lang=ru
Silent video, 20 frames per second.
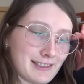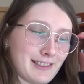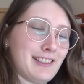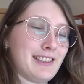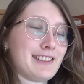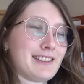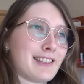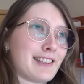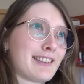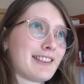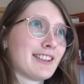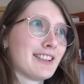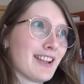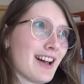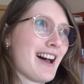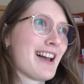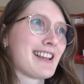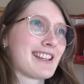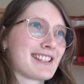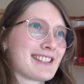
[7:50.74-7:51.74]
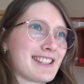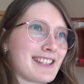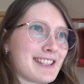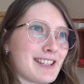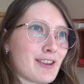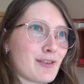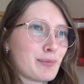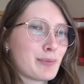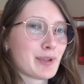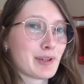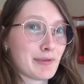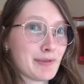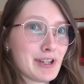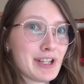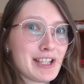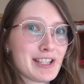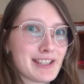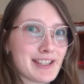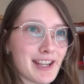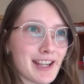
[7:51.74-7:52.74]
это классно, я
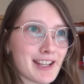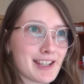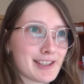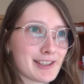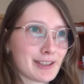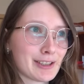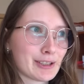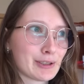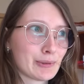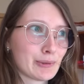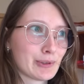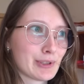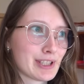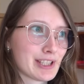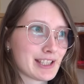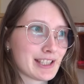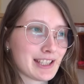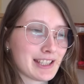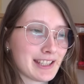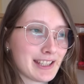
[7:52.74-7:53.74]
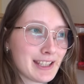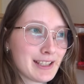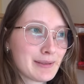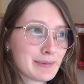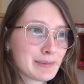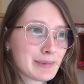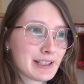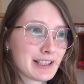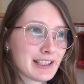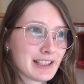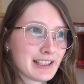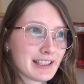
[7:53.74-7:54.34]
впервые здесь столкнулась с таким,